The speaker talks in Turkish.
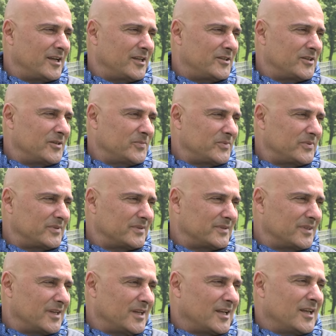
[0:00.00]
getirip
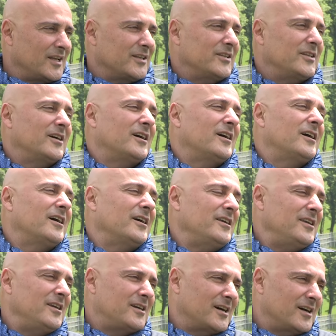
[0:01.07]
daha
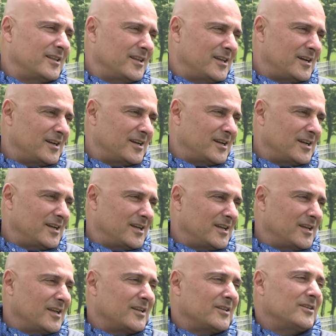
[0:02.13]
iyi kanlarla,
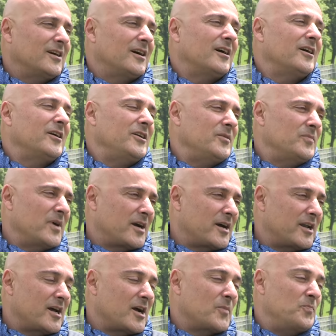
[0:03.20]
daha iyi
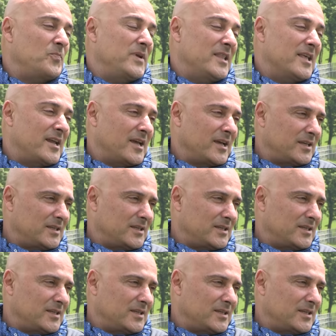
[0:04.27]
bakarak, bilerek,